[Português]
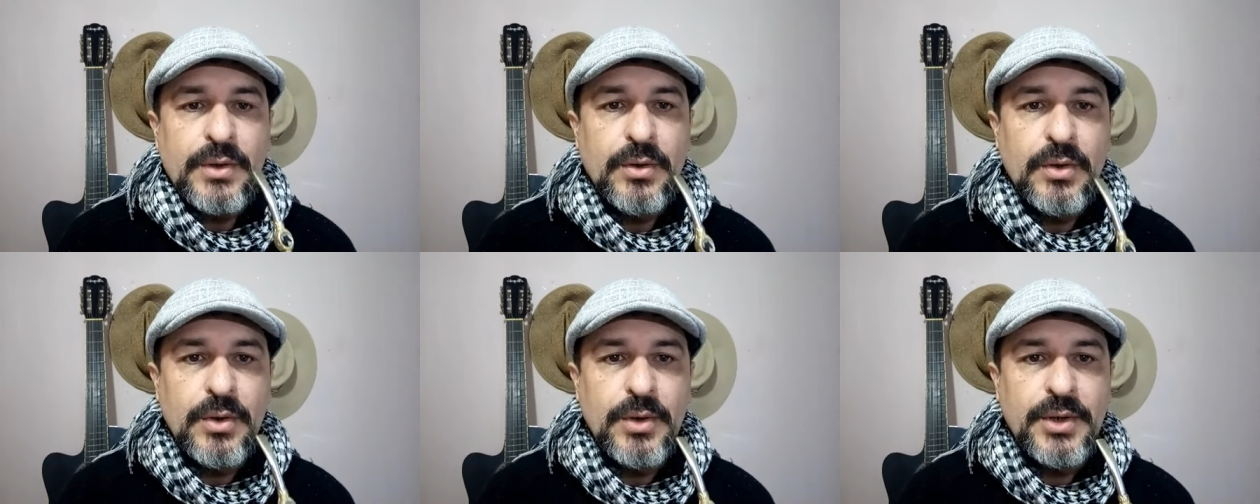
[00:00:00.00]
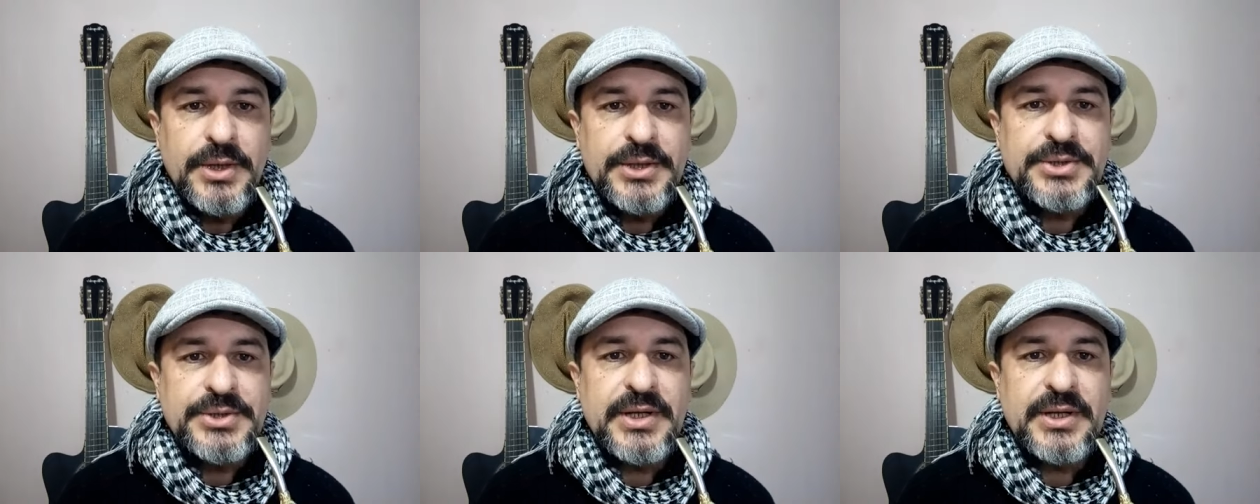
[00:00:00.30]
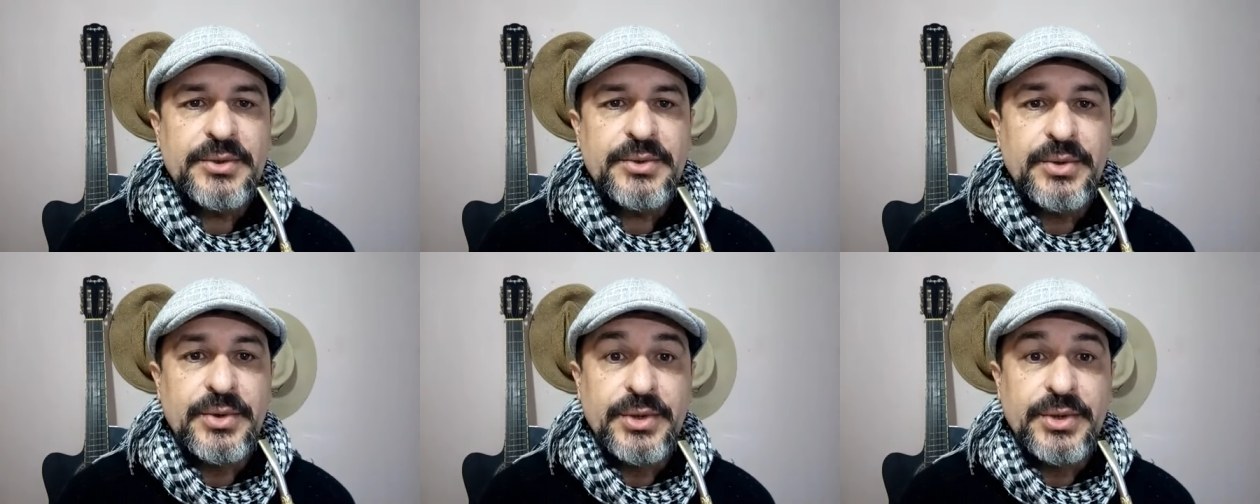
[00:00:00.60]
Hoje
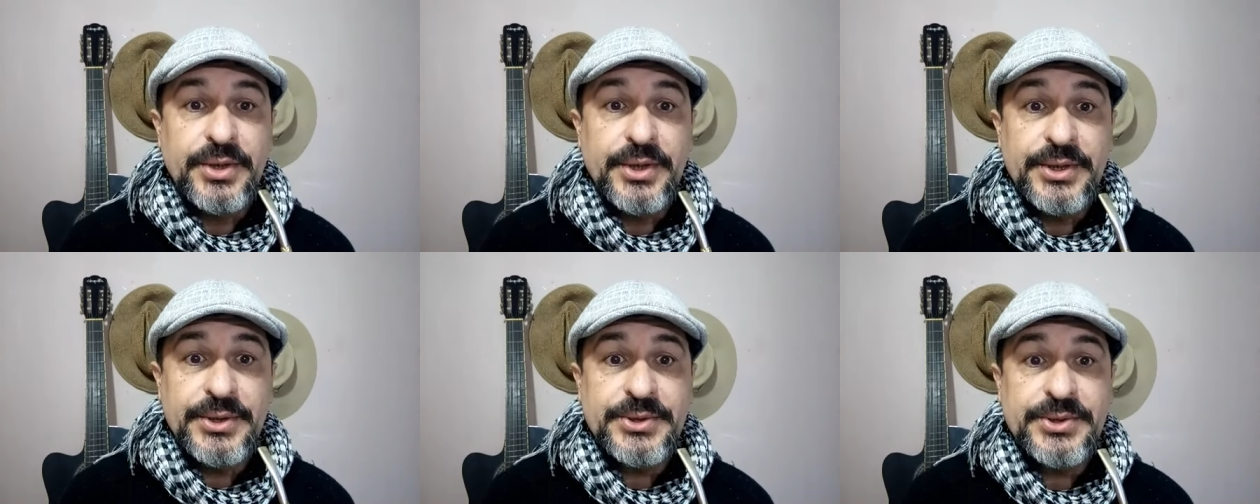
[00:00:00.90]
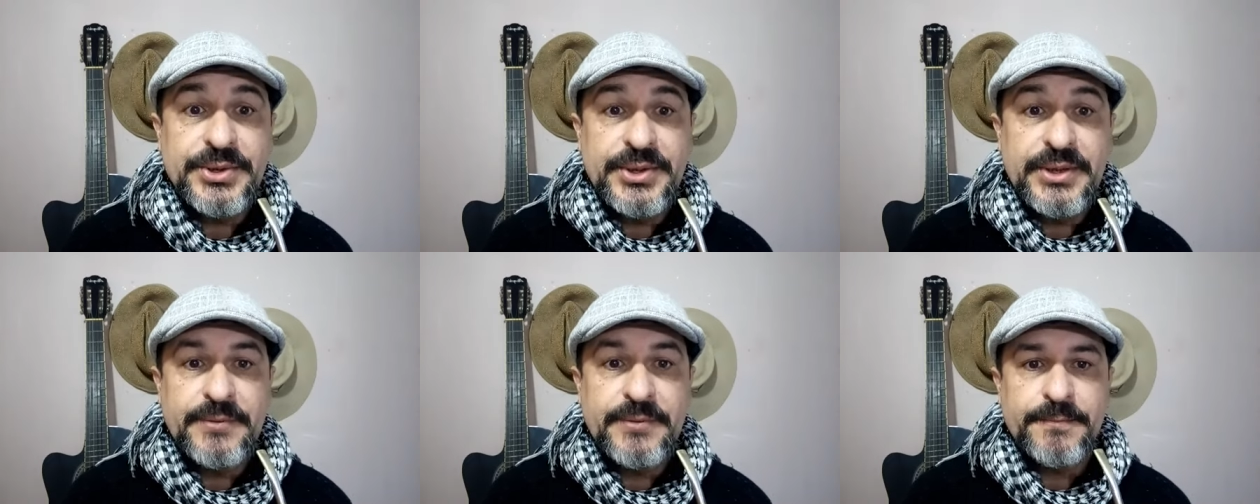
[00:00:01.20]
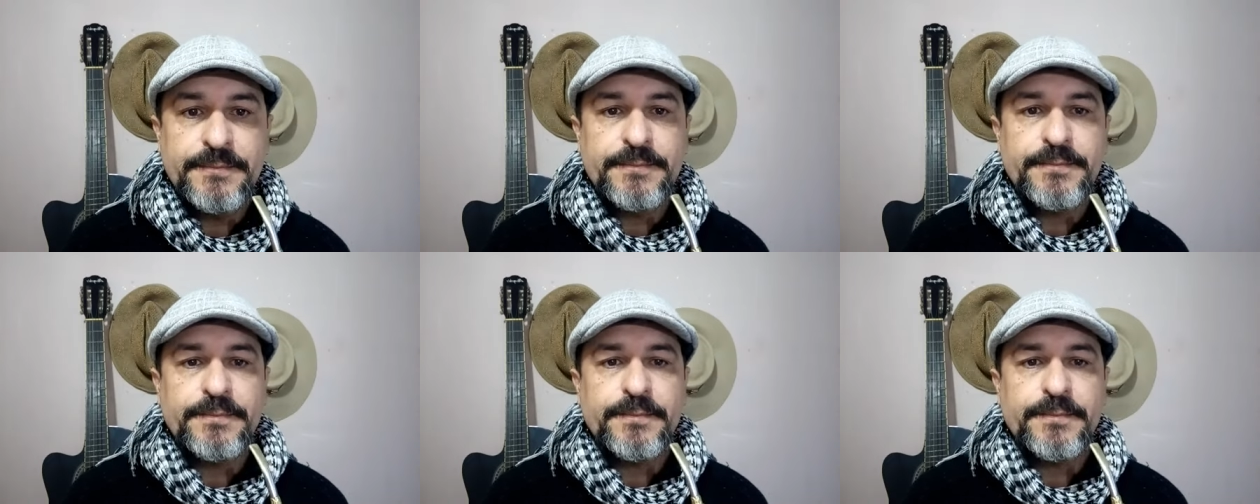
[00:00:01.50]
à noite,